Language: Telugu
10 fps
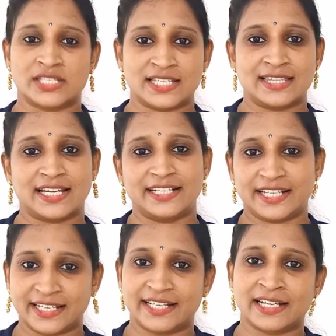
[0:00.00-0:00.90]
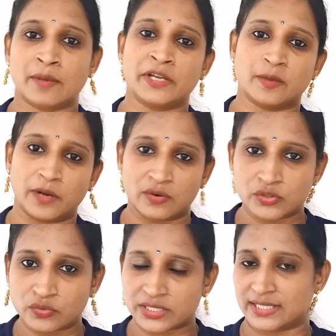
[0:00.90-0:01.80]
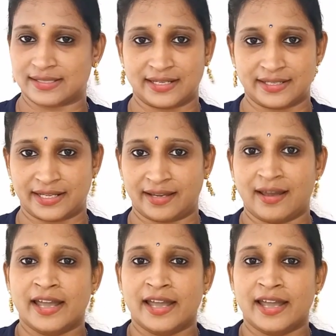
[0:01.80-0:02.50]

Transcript: వచ్చిందంటే కనుక మీకు బ్లౌజు వచ్చేసినట్టే